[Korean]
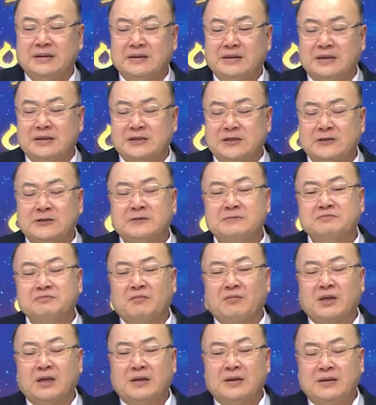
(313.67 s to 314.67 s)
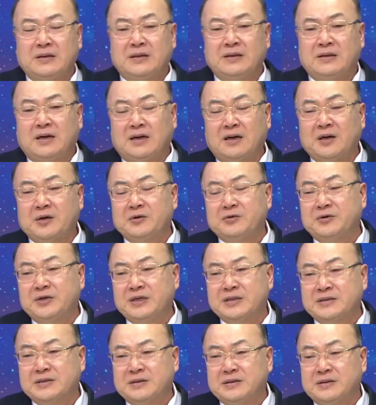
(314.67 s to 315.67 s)
그래서 저는 이 나라를
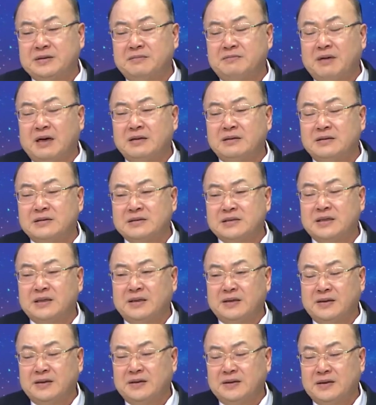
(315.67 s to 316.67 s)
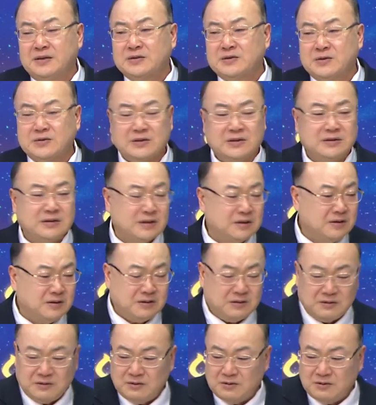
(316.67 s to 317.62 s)
위해서 반드시 이 소설들을